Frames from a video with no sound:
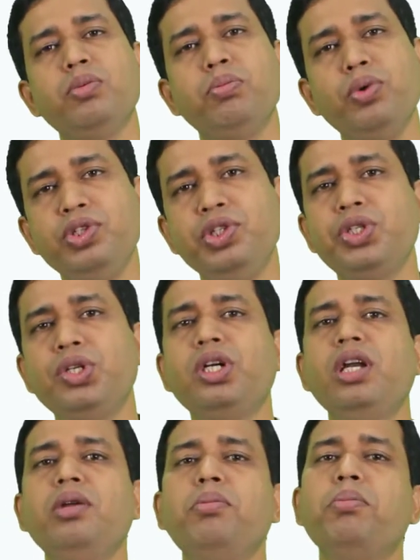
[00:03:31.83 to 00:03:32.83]

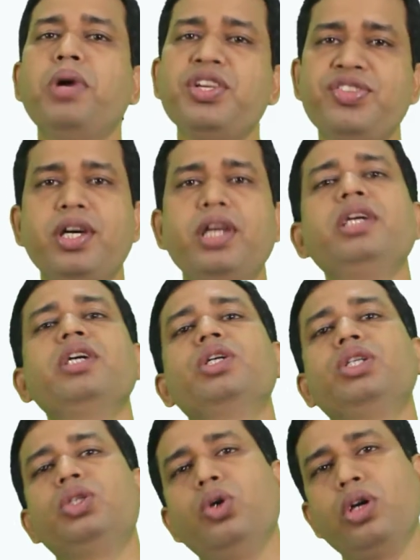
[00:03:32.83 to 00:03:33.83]
পজিশনাল বা স্থানিক
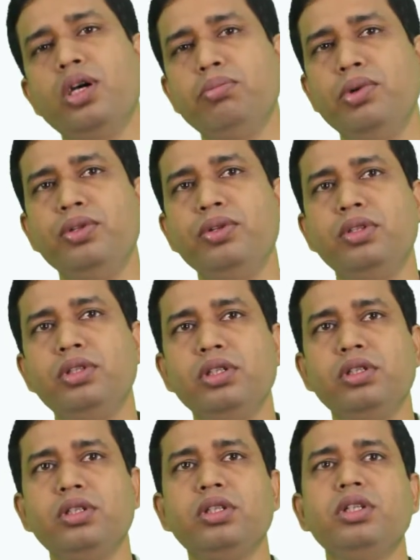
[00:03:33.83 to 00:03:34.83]
সংখ্যা পদ্ধতি
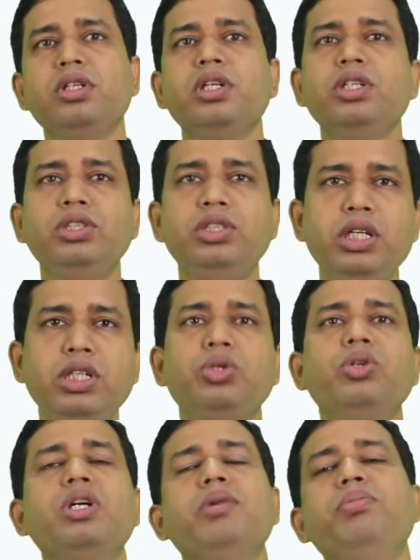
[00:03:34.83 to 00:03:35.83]
যে
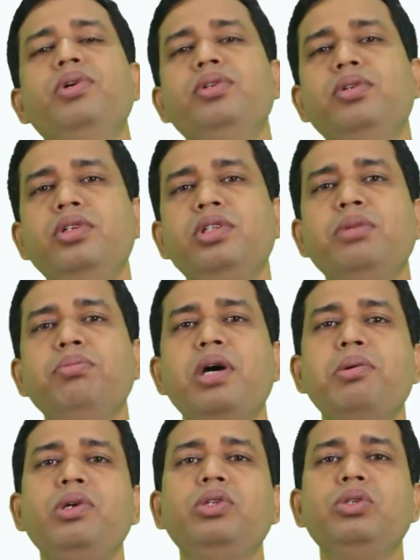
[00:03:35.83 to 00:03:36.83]
সংখ্যা পদ্ধতিতে
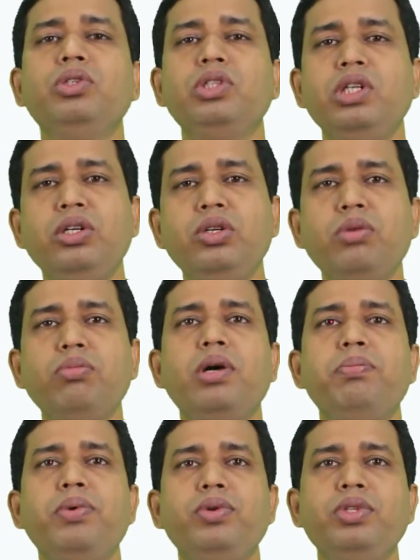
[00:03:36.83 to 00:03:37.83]
ব্যবহৃত চিহ্ন বা
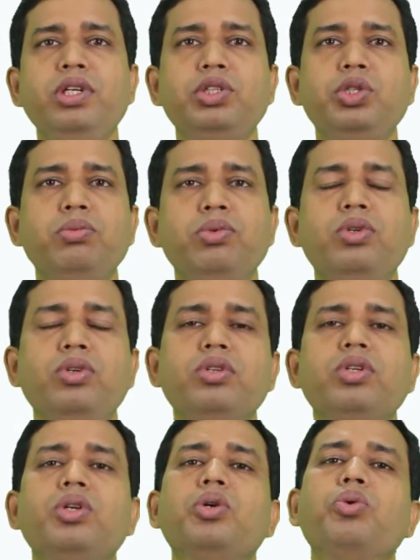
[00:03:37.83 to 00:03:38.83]
প্রতীক সমূহ
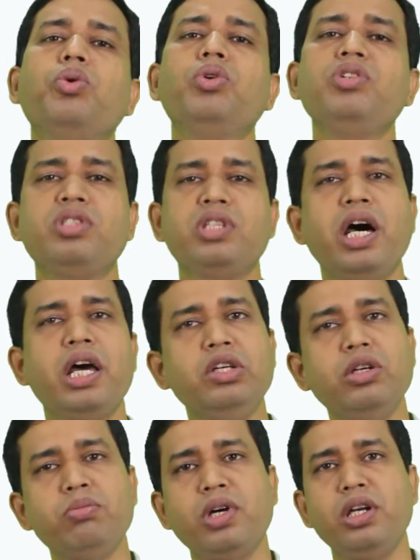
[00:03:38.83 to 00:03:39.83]
কোন
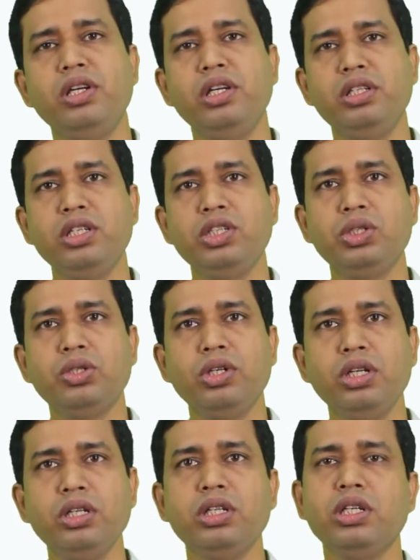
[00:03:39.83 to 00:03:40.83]
স্থানীয় মান নির্দেশ
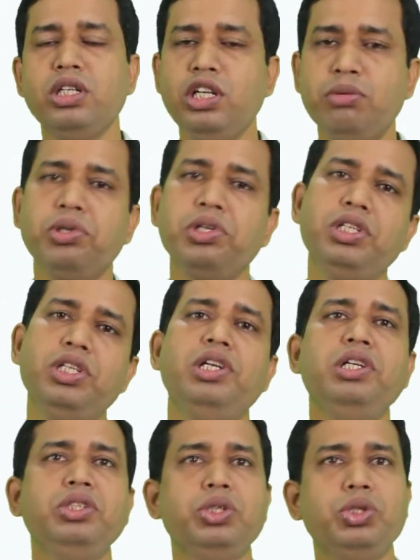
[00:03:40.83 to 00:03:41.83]
করে এবং এদের
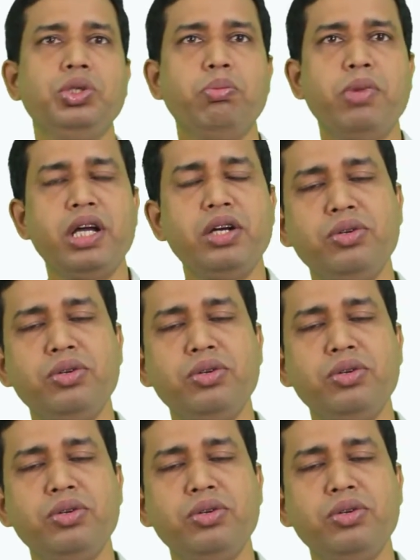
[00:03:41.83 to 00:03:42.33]
নিজস্ব মান